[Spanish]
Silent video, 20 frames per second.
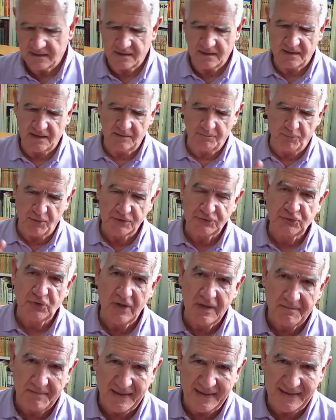el puerto
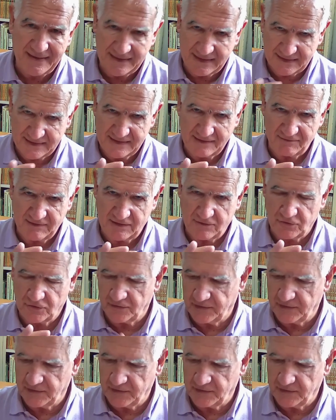del Pajar, allá abajo